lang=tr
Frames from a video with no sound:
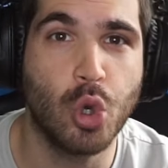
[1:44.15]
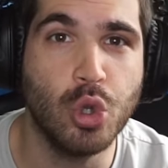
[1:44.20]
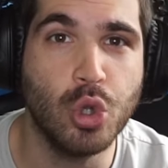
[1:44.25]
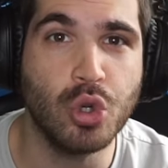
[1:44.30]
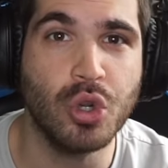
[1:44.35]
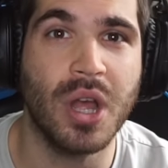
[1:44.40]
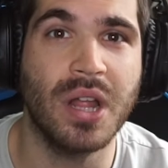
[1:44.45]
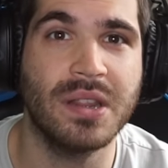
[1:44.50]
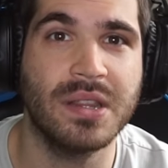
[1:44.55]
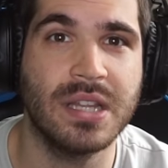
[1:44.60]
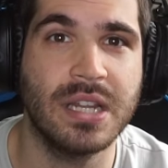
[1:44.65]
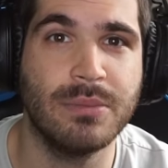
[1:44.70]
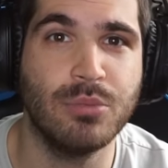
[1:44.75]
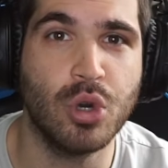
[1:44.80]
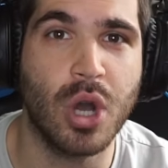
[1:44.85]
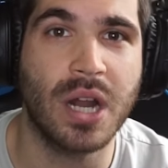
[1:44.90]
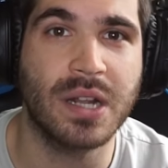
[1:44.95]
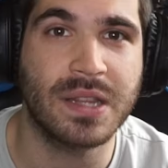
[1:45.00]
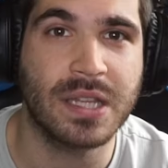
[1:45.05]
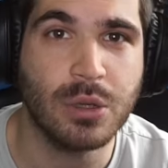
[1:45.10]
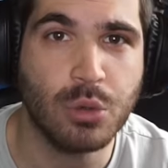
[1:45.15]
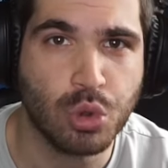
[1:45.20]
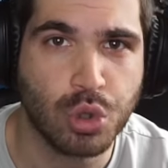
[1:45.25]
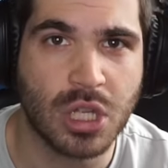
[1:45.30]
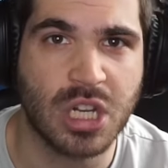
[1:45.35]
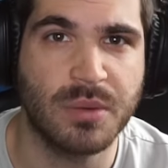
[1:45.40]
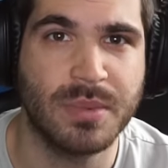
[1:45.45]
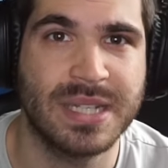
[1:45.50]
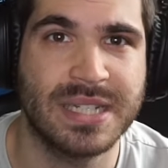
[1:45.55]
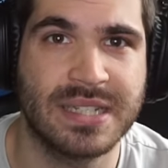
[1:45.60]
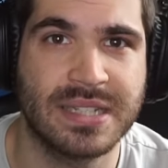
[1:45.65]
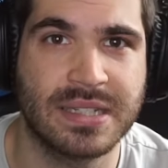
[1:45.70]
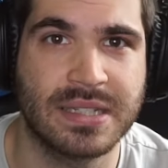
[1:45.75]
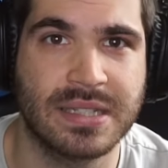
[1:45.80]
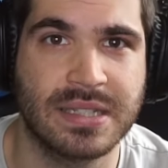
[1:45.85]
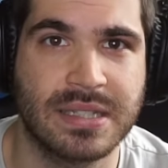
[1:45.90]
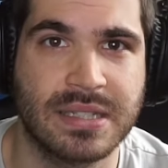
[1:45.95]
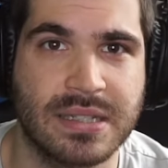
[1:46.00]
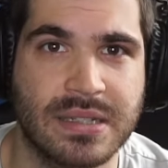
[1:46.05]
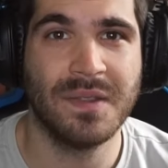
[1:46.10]
gönül rahatlığıyla bu kartları
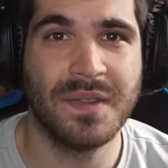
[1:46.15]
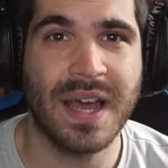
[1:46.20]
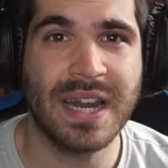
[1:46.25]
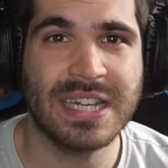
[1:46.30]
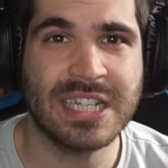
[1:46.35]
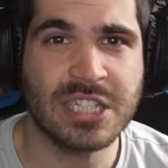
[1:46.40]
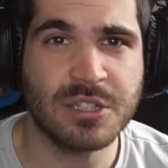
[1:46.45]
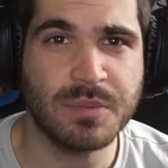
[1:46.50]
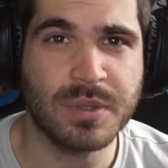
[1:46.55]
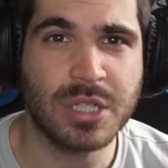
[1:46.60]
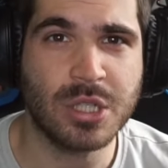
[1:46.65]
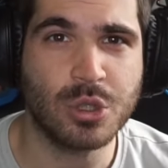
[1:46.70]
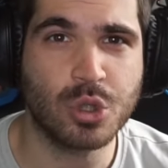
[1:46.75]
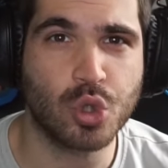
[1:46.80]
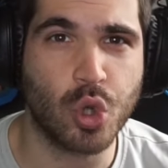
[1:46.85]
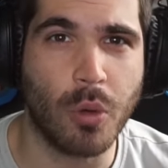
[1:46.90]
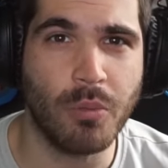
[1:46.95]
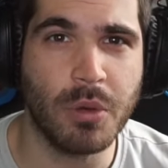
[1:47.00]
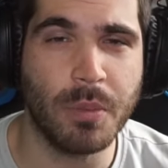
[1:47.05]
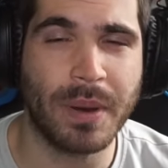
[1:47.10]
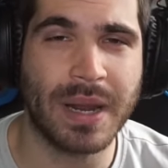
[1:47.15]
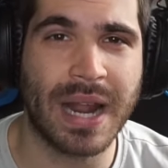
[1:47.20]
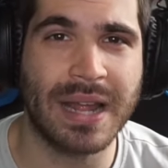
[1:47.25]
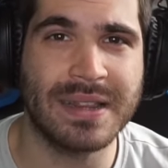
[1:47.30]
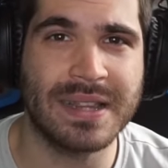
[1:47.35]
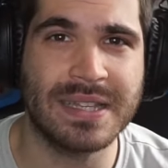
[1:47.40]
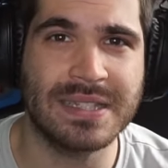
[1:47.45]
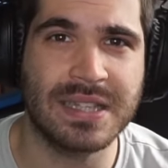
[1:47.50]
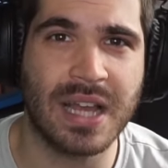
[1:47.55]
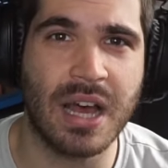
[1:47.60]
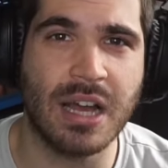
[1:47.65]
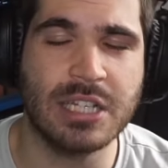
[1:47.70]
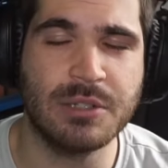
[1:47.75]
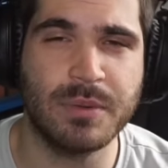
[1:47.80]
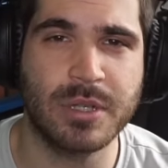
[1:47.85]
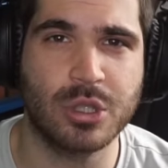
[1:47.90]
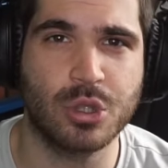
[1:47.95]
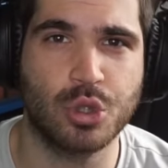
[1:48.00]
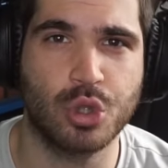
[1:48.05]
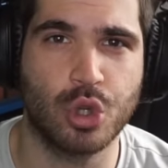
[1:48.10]
kullanabilirsiniz. Anlar kısmı için son bir parantez daha açmak